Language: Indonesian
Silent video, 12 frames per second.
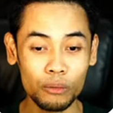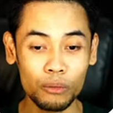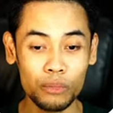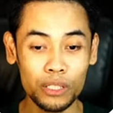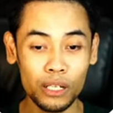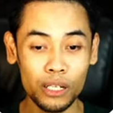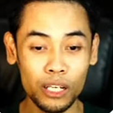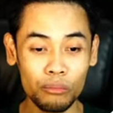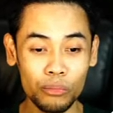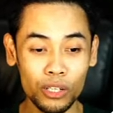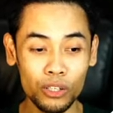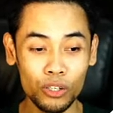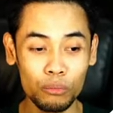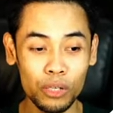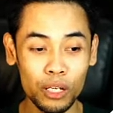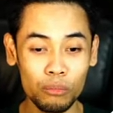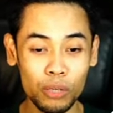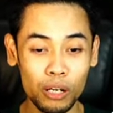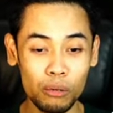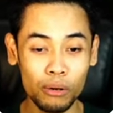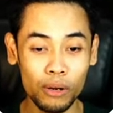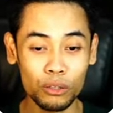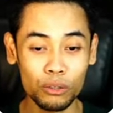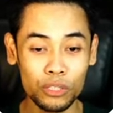bisa lihat medium dan bla bla
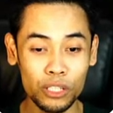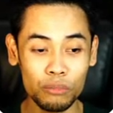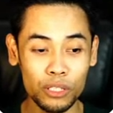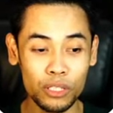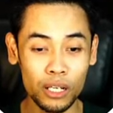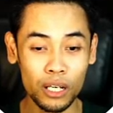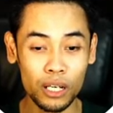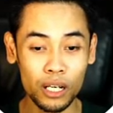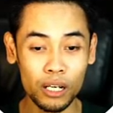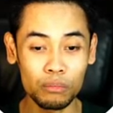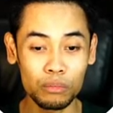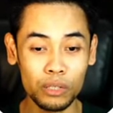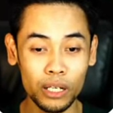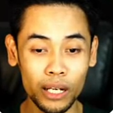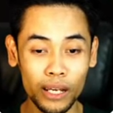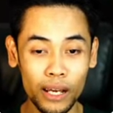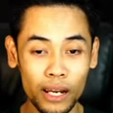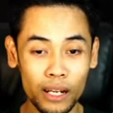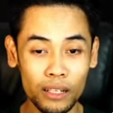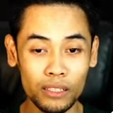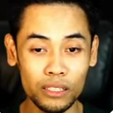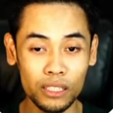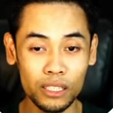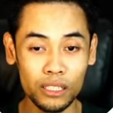atau saya bisa klik kanan di
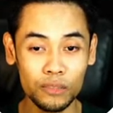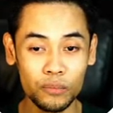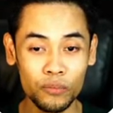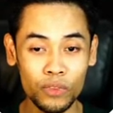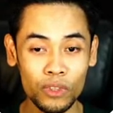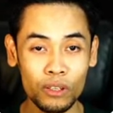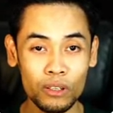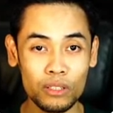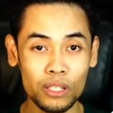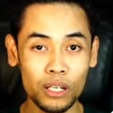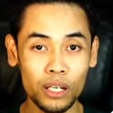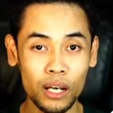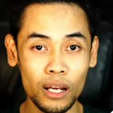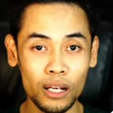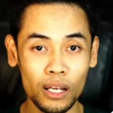sini. Saya klik kanan,